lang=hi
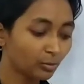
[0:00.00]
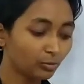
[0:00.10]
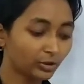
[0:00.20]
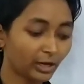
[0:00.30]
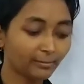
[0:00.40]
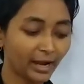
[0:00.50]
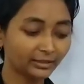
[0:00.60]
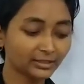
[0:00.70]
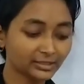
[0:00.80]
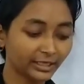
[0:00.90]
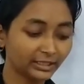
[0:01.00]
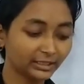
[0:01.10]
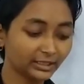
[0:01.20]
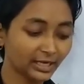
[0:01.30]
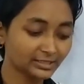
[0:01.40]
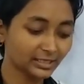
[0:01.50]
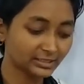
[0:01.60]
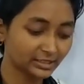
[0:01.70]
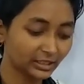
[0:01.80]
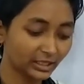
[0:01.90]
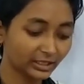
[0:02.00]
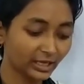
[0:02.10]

बोल रहा है माइनस एटीन का सक्सेडर